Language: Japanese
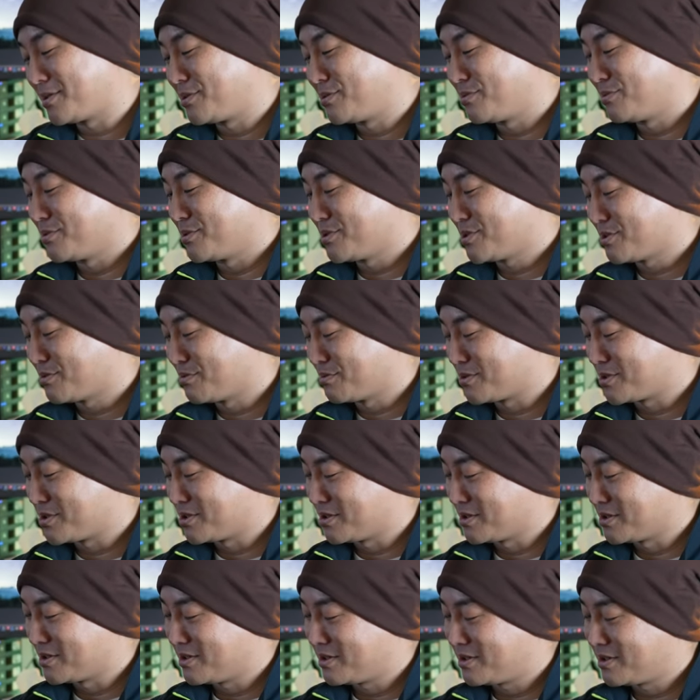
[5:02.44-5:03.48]
えるようにしてほ
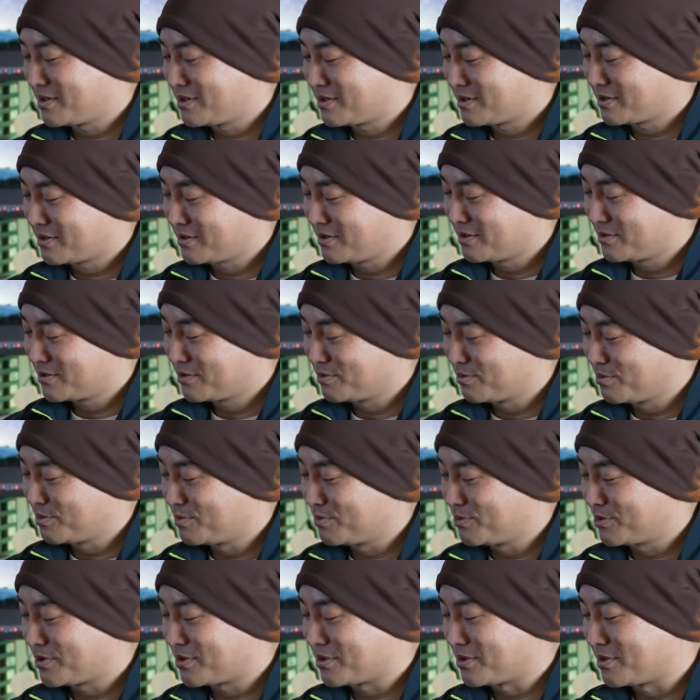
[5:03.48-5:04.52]
しいなっていつも
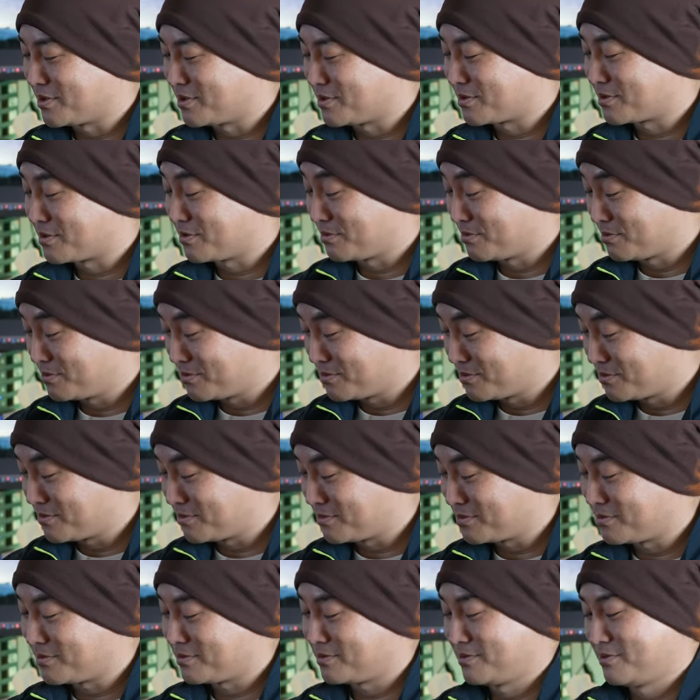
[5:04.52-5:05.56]
思ってるんですけ
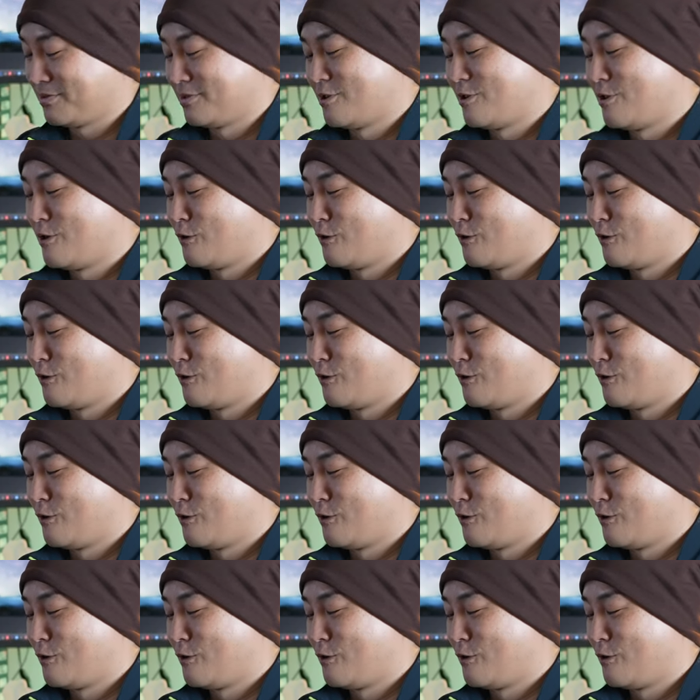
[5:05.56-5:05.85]
ど